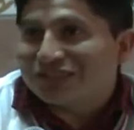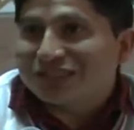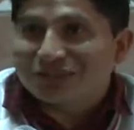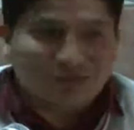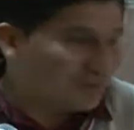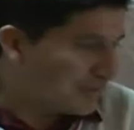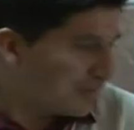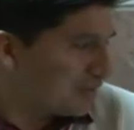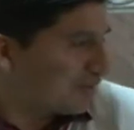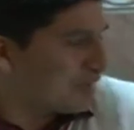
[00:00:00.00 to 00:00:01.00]
y
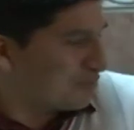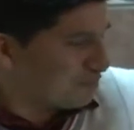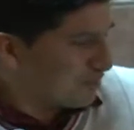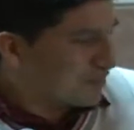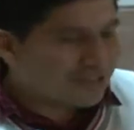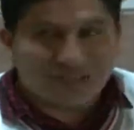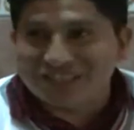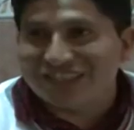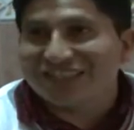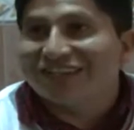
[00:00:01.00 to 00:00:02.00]
y un buen vaso
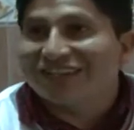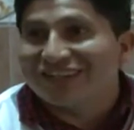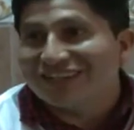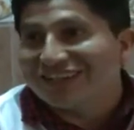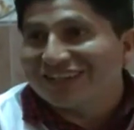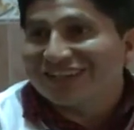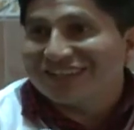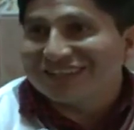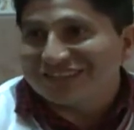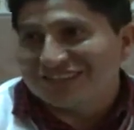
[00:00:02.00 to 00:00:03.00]
de chicha.
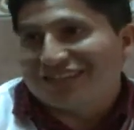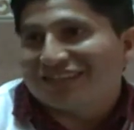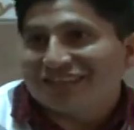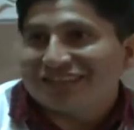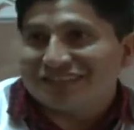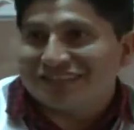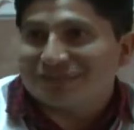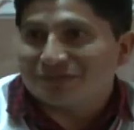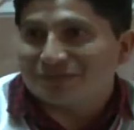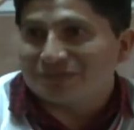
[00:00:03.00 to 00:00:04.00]
¿Y qué
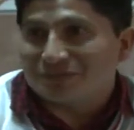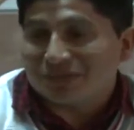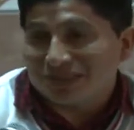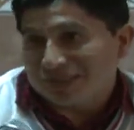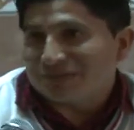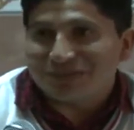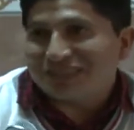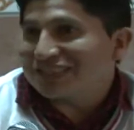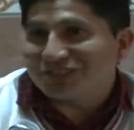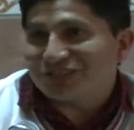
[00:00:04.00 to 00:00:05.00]
tal? Pues
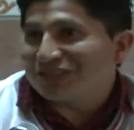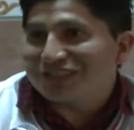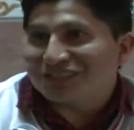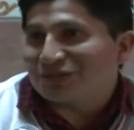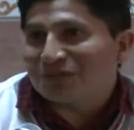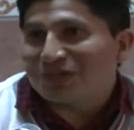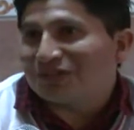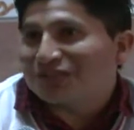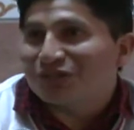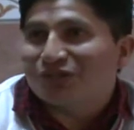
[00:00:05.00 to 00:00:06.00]
eso es
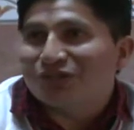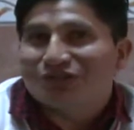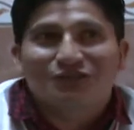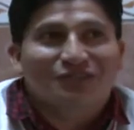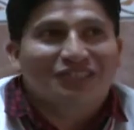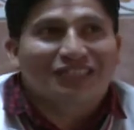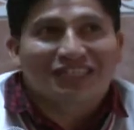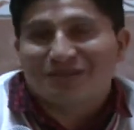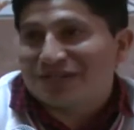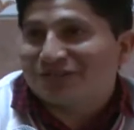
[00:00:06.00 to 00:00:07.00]
estupendo. Esto desde
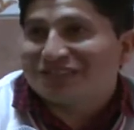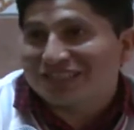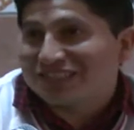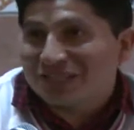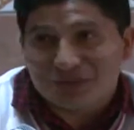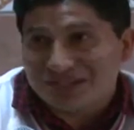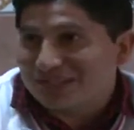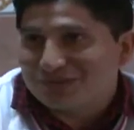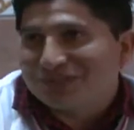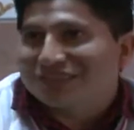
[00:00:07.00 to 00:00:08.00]
que abrieron este
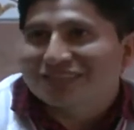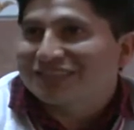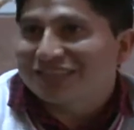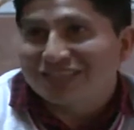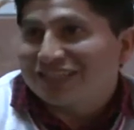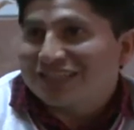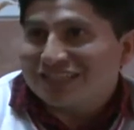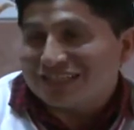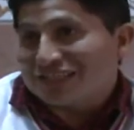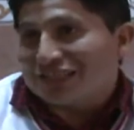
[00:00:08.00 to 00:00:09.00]
restaurante, pues
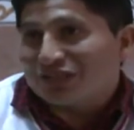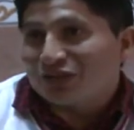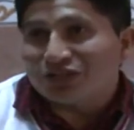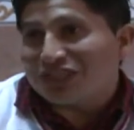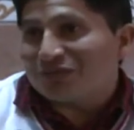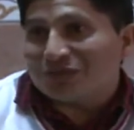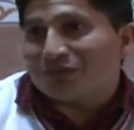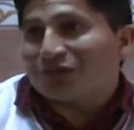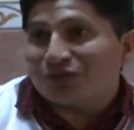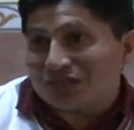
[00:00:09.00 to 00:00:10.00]
no
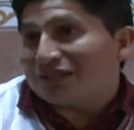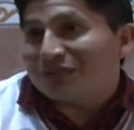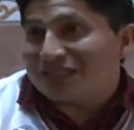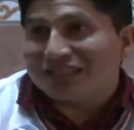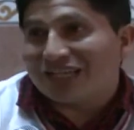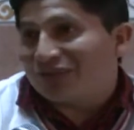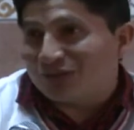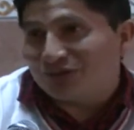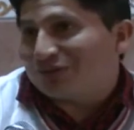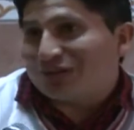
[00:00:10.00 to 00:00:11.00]
siempre, pero he
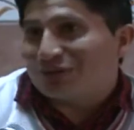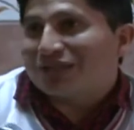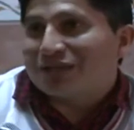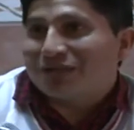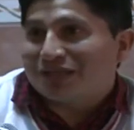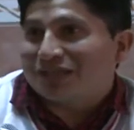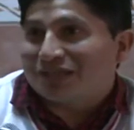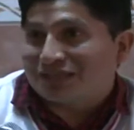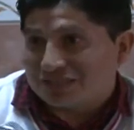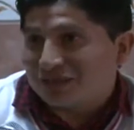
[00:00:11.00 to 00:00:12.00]
visitado
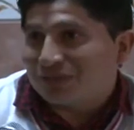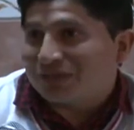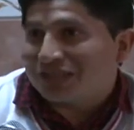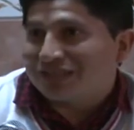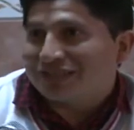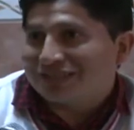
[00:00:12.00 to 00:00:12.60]
frecuentemente. Está muy bien.